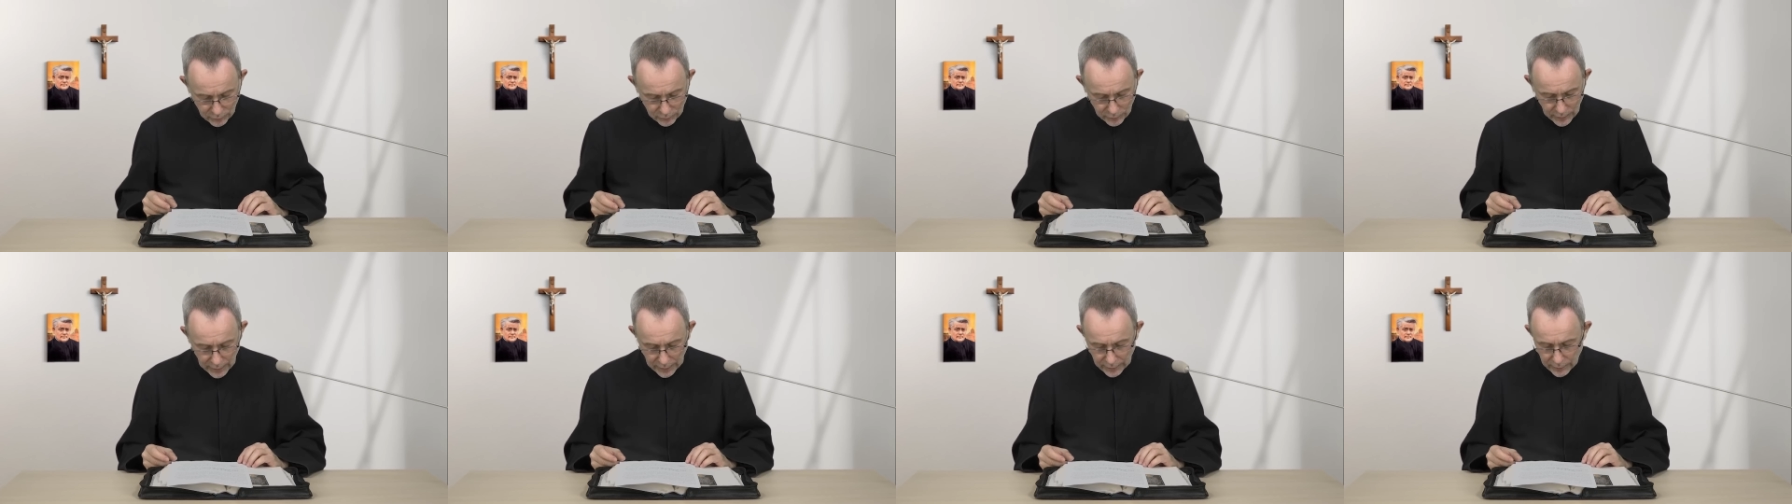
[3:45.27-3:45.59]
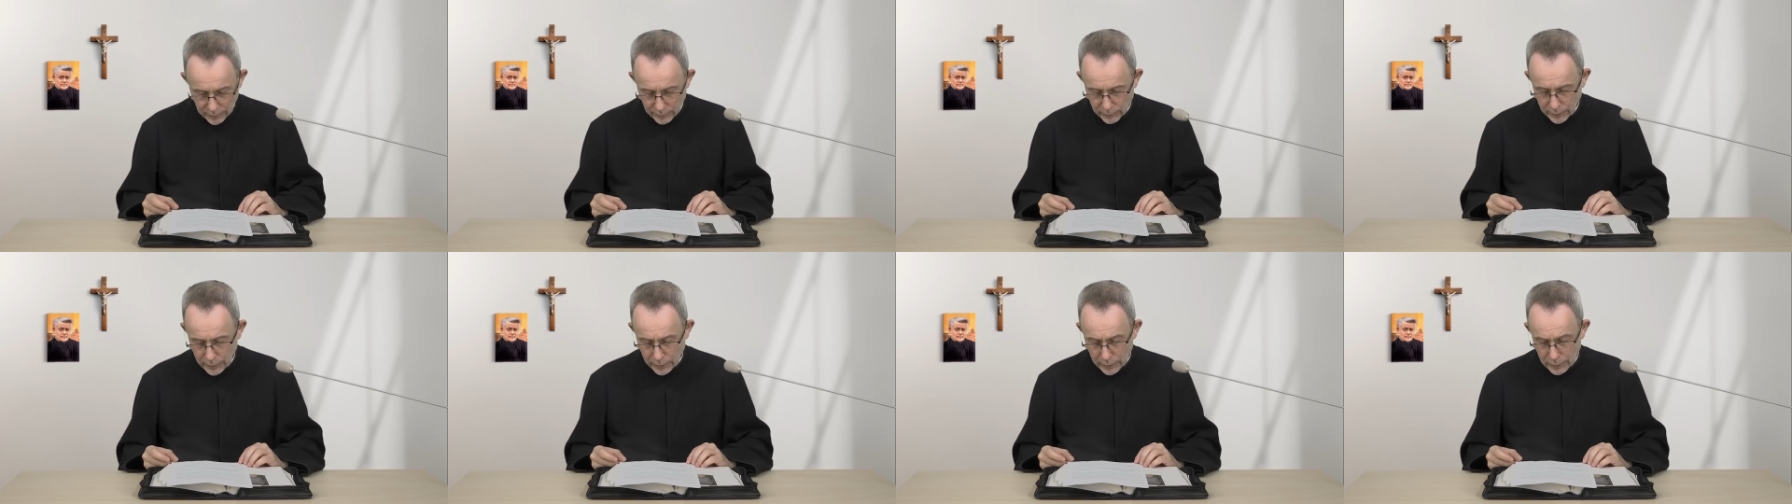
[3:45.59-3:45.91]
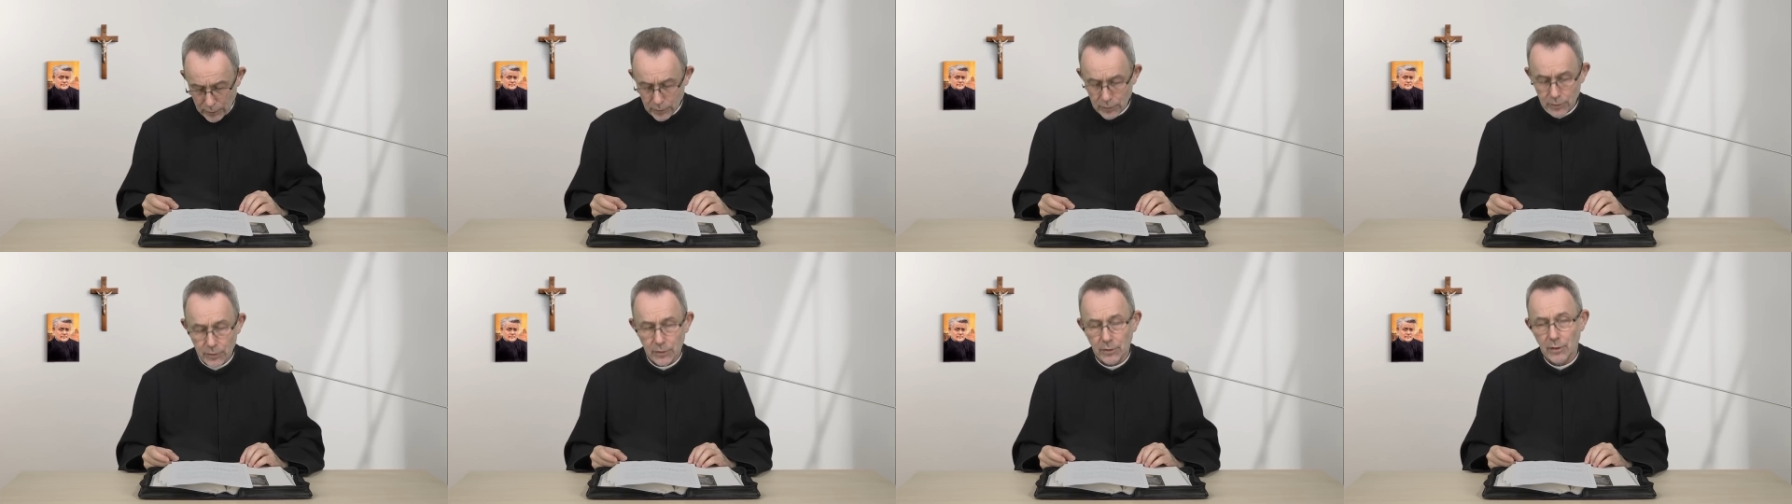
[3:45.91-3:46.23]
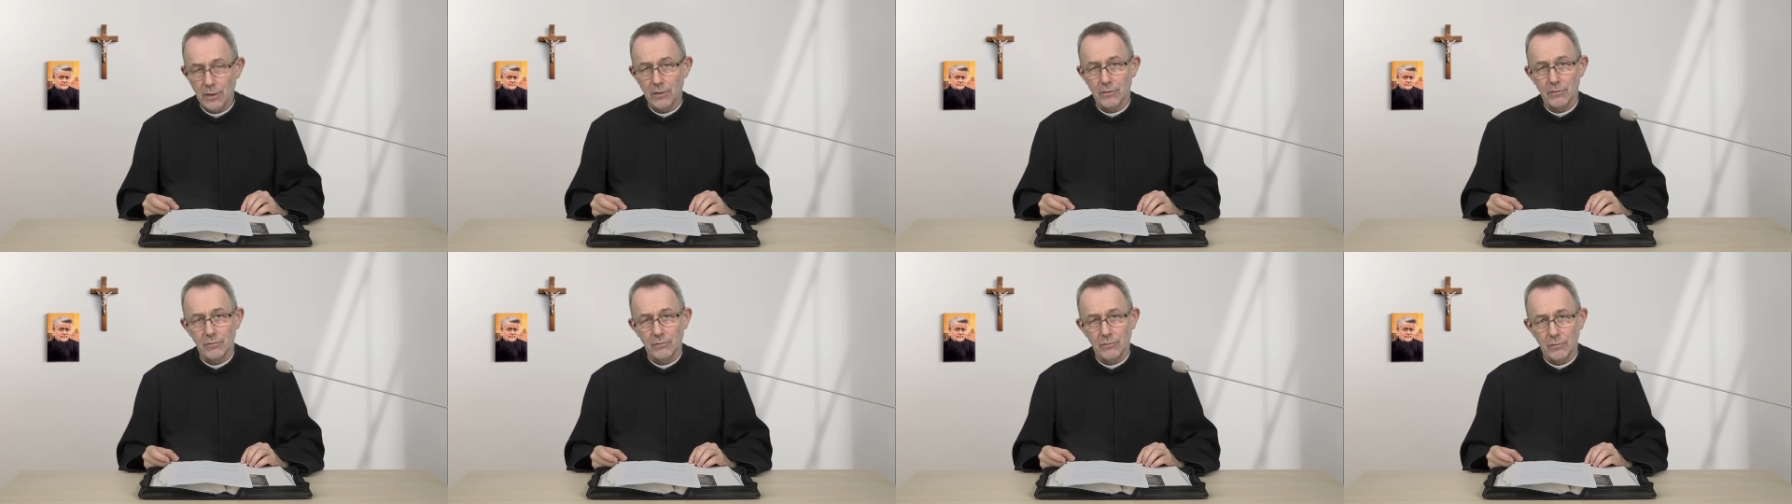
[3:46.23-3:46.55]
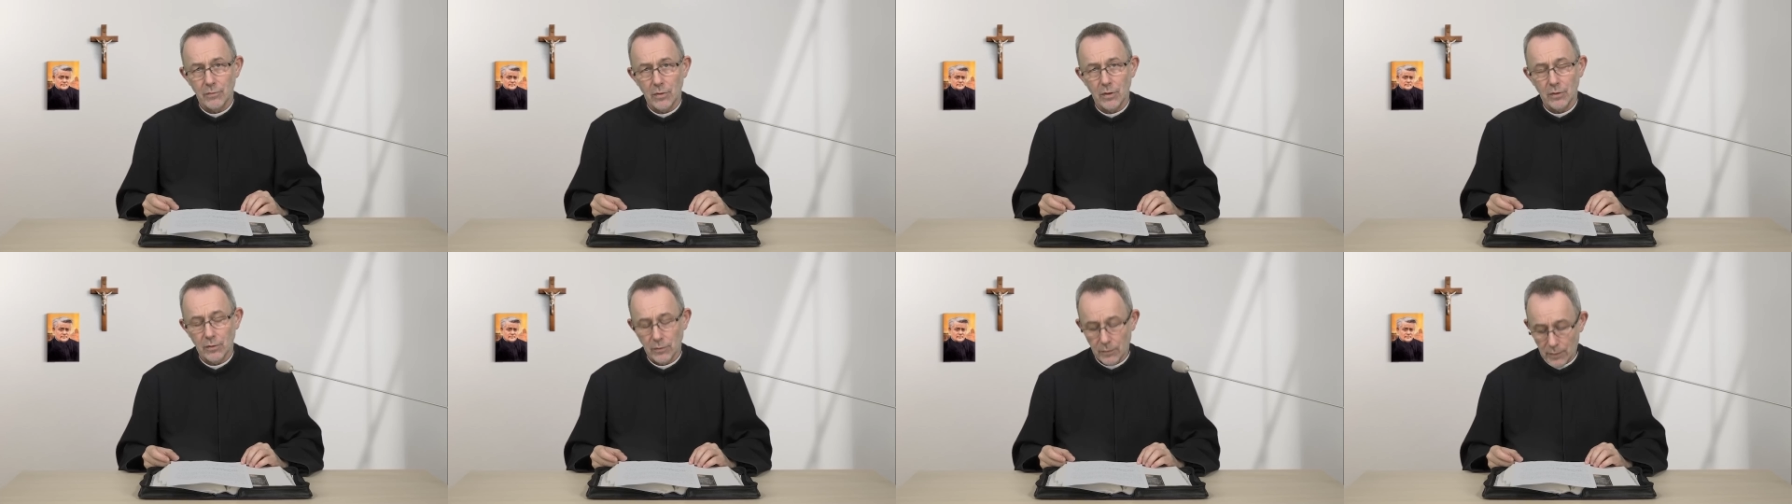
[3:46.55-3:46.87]
która teoretycznie
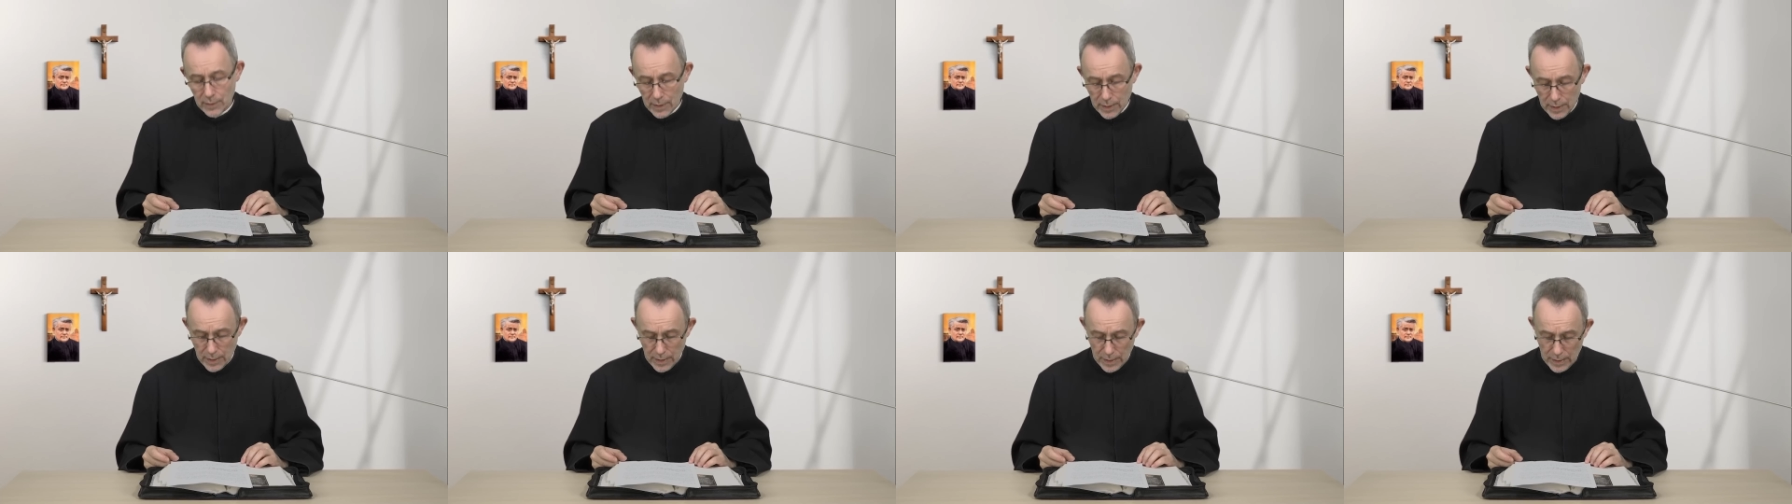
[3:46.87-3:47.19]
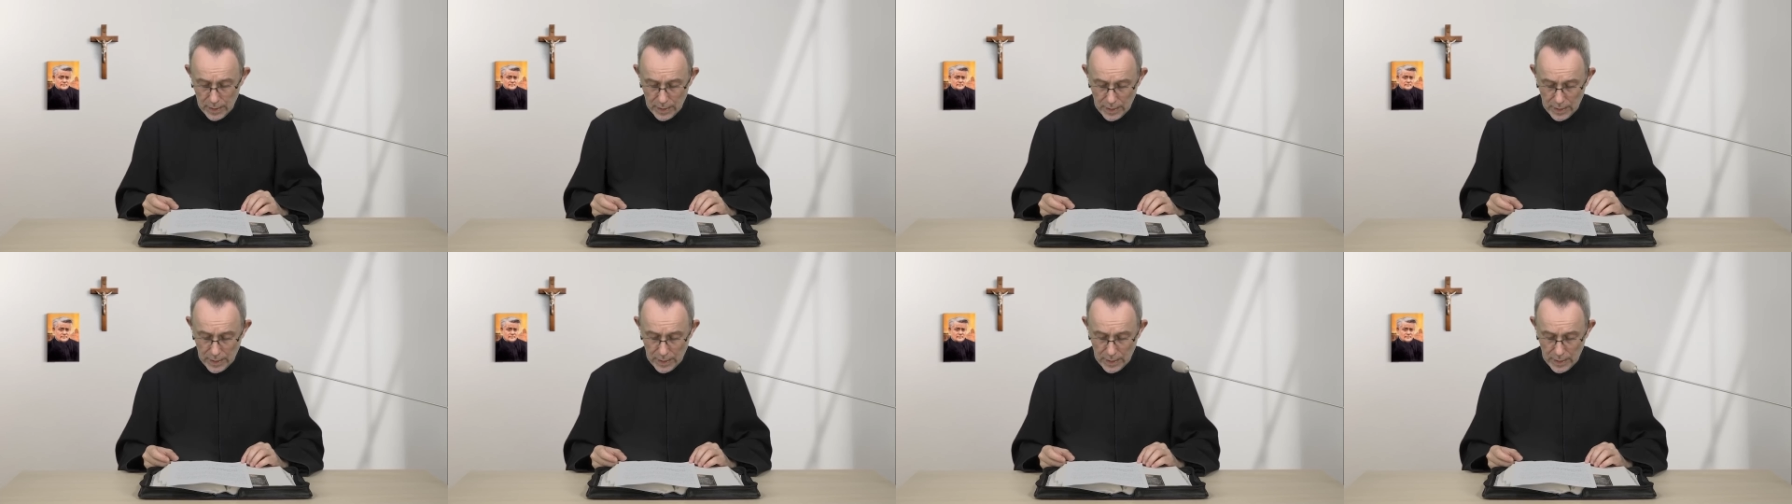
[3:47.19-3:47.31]
mogła